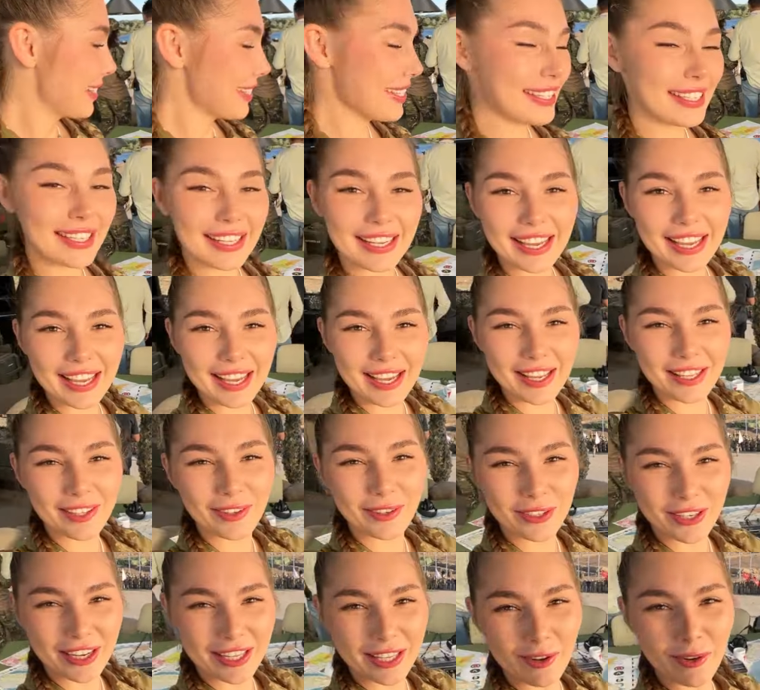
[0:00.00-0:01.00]
Здесь такая
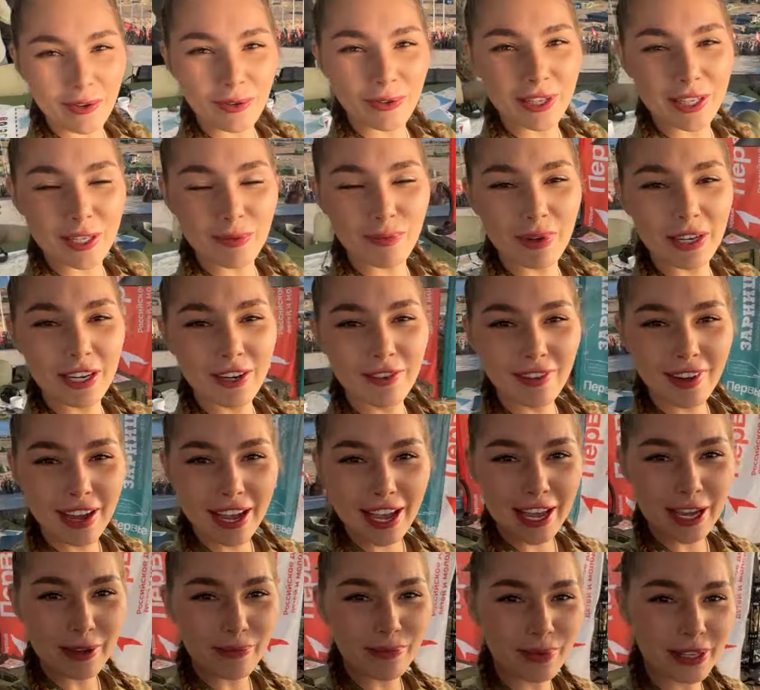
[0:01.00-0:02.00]
тоже, она у нас
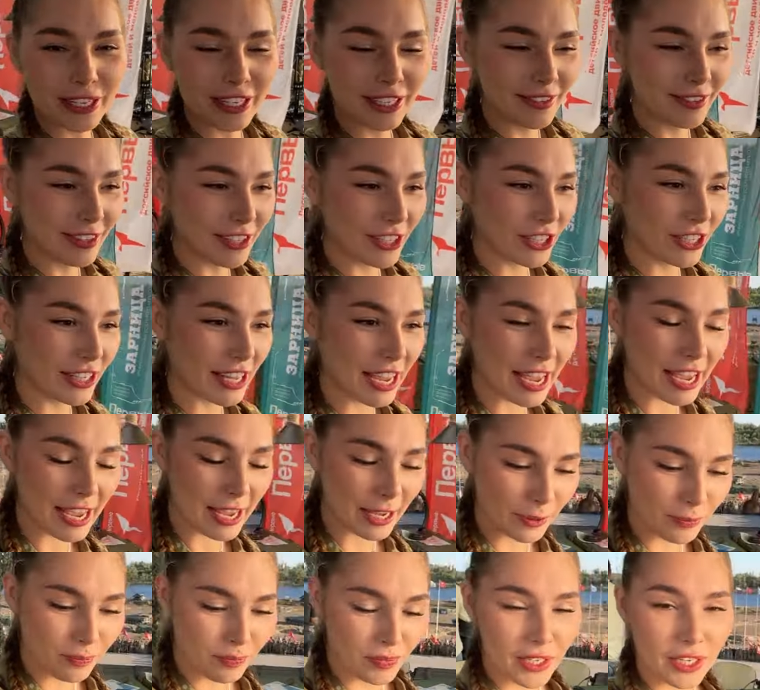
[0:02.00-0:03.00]
полевая,
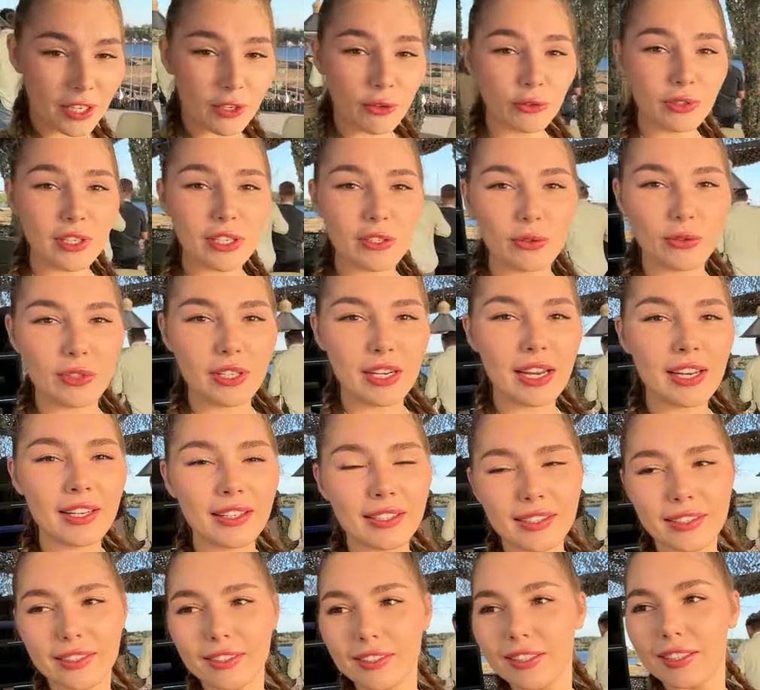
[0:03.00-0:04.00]
передвижная, и у нас тут
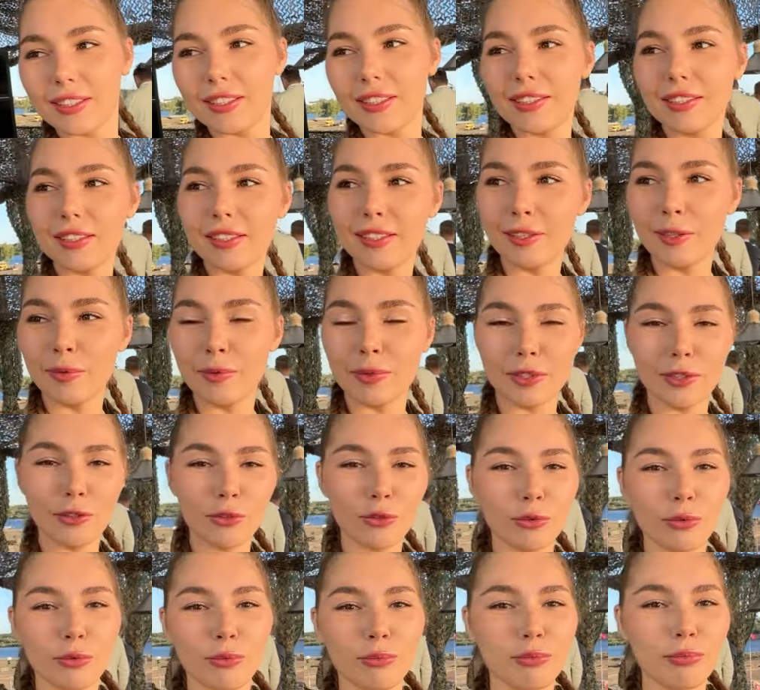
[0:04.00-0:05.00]
реально такие, я вам
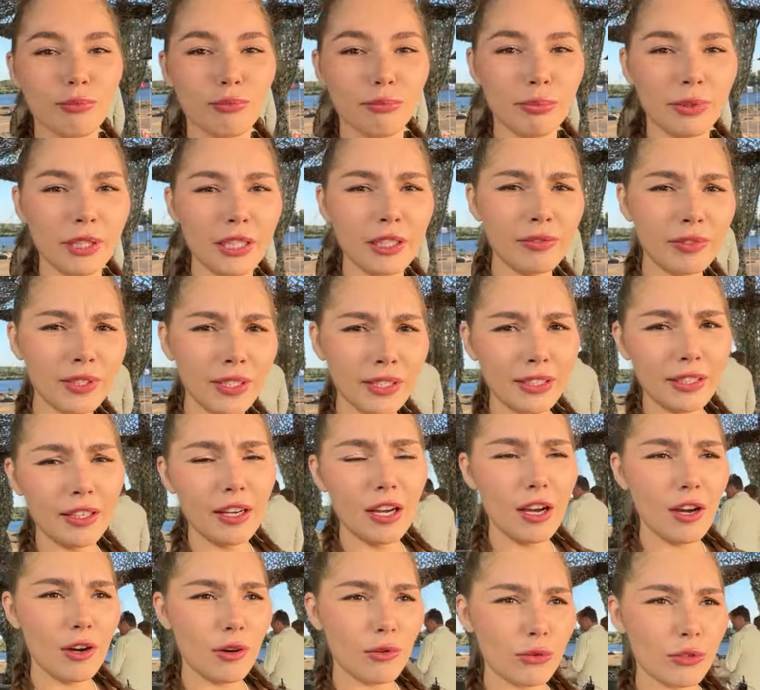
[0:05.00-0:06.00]
скажу, боевые
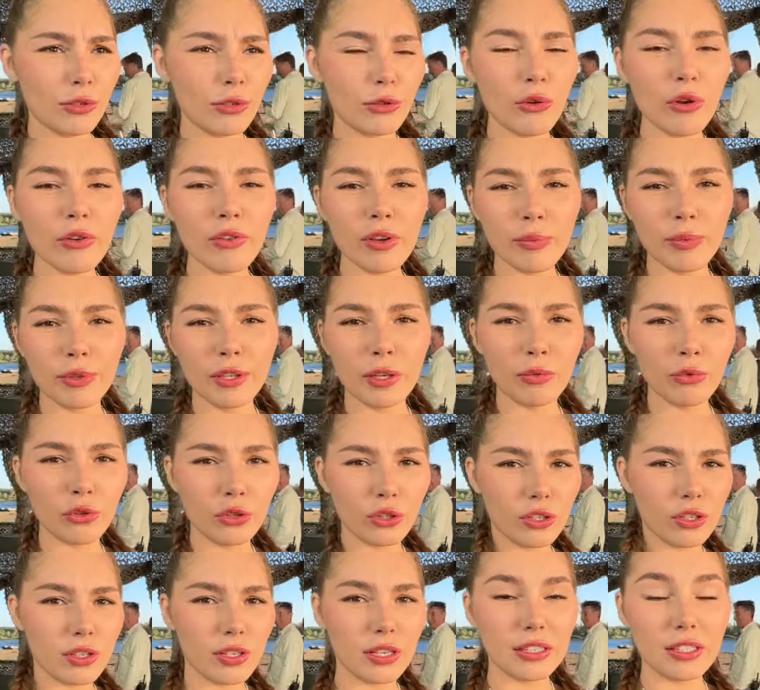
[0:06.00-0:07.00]
условия, потому
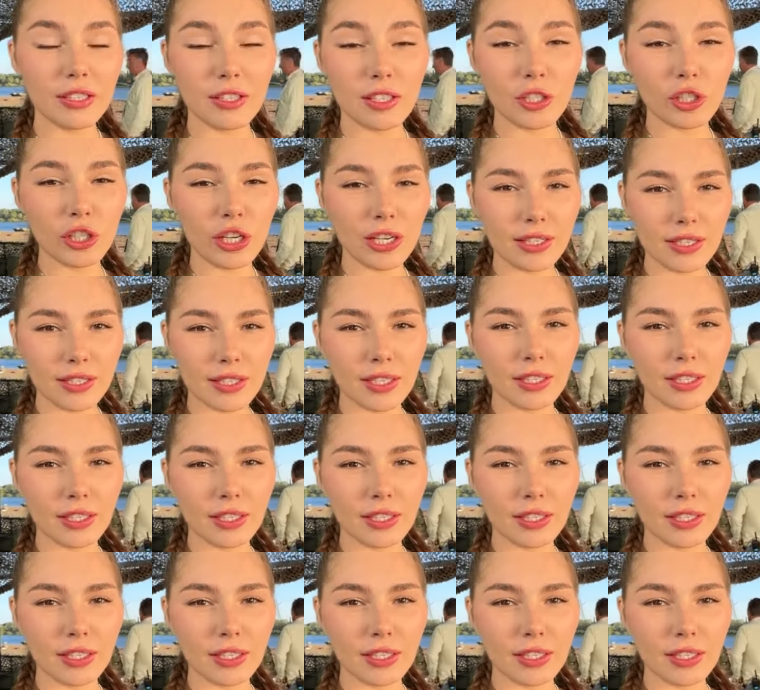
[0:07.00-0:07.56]
что это сейчас